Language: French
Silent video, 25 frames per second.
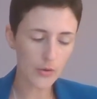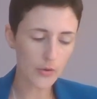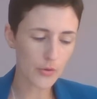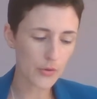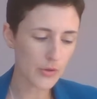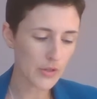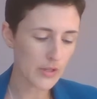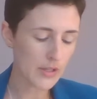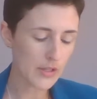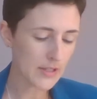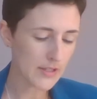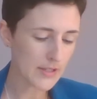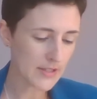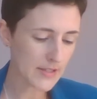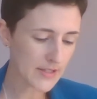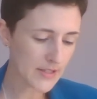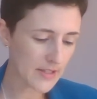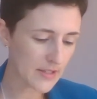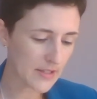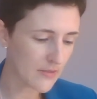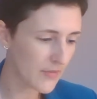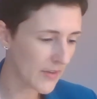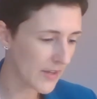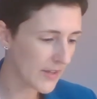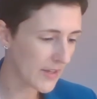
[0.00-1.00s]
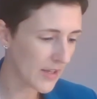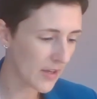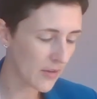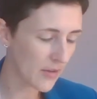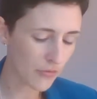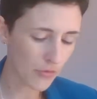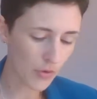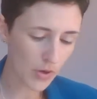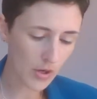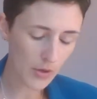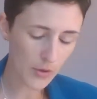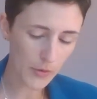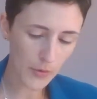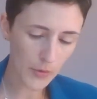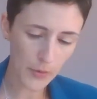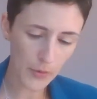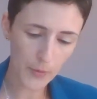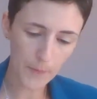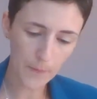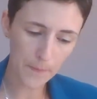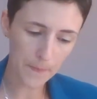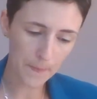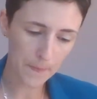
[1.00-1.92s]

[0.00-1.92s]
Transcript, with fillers: euh, ce qu'il va y avoir, euh,